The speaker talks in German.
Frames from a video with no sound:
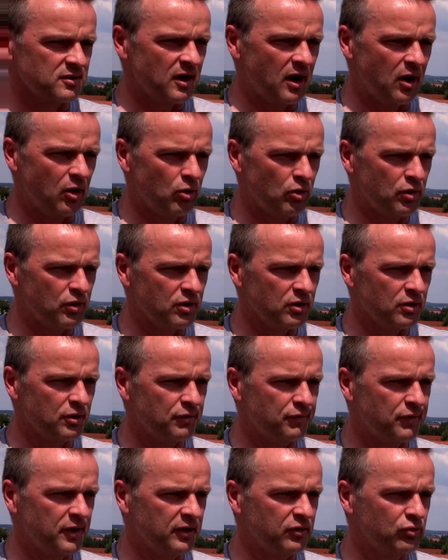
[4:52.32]
äh, auch
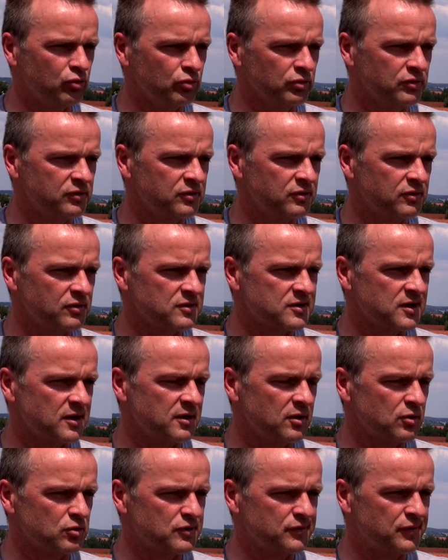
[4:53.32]
äh, wehtut, äh,
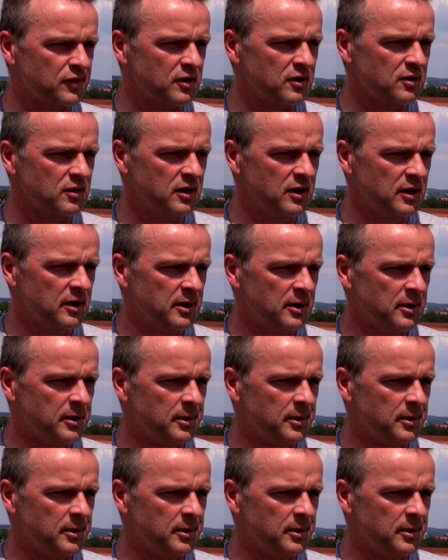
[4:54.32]
sein Ausfall.